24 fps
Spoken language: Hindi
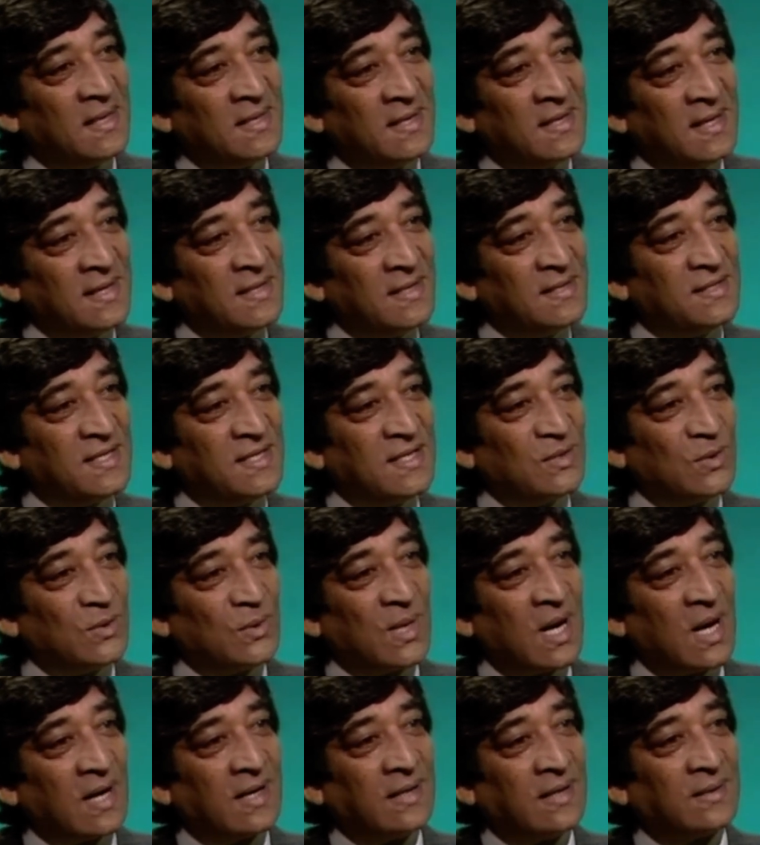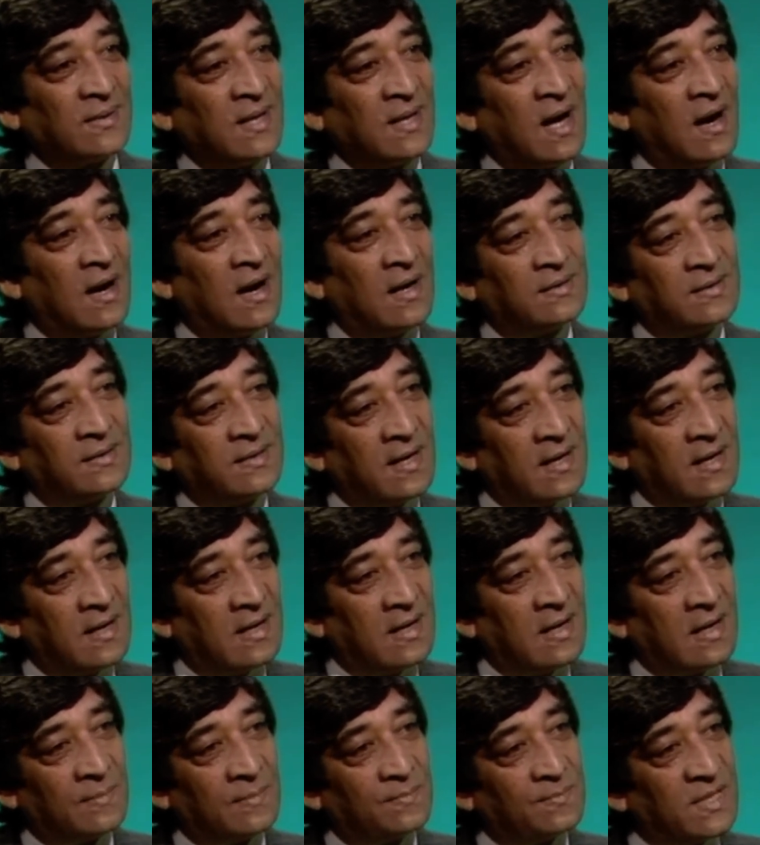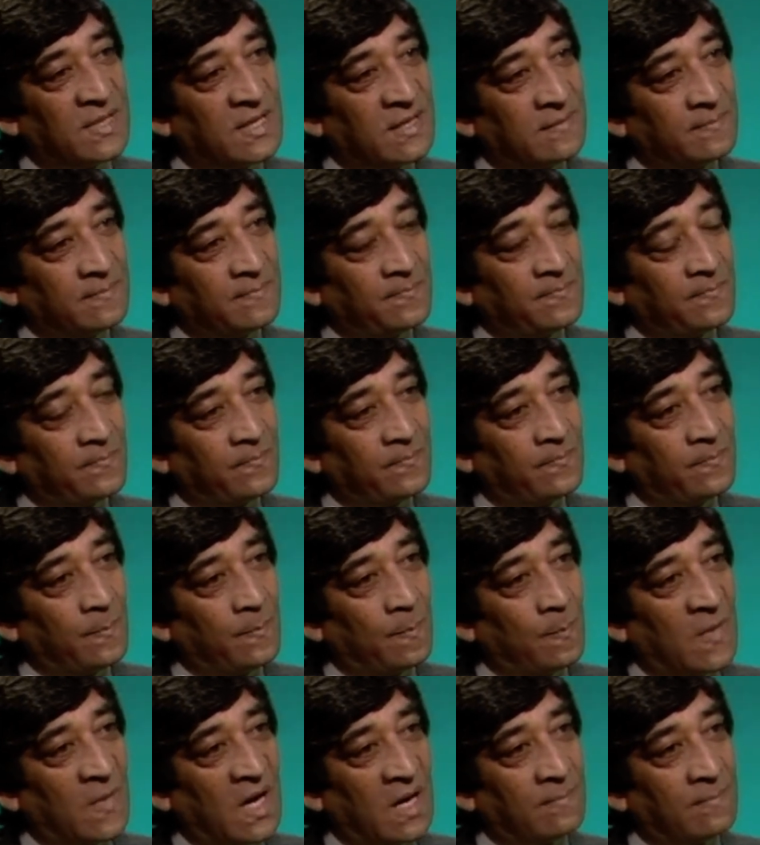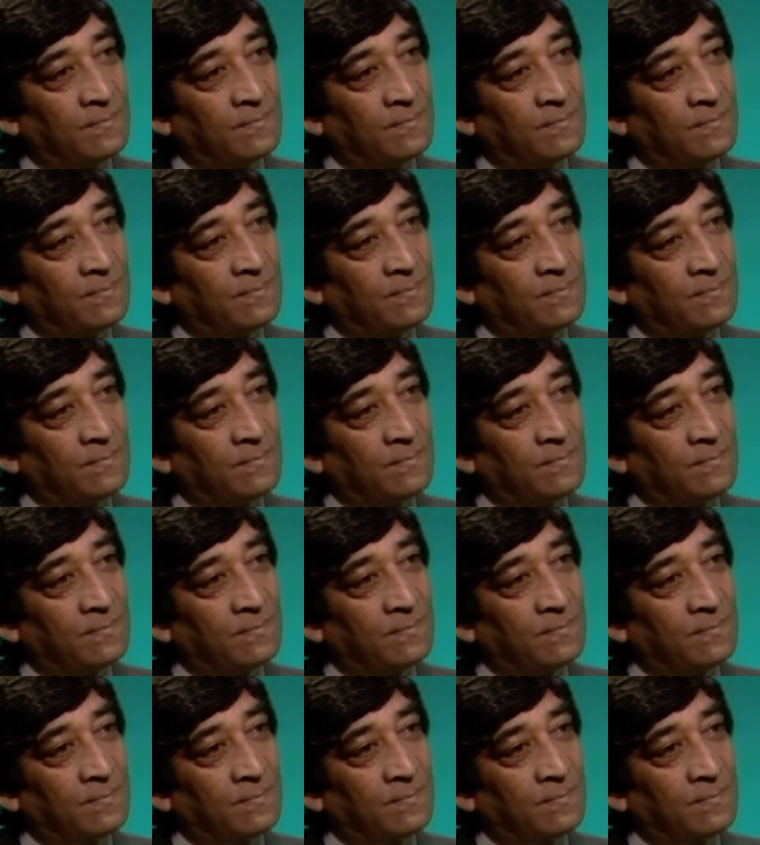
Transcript: इन चीजों का कितना हाथ रहा आप, आप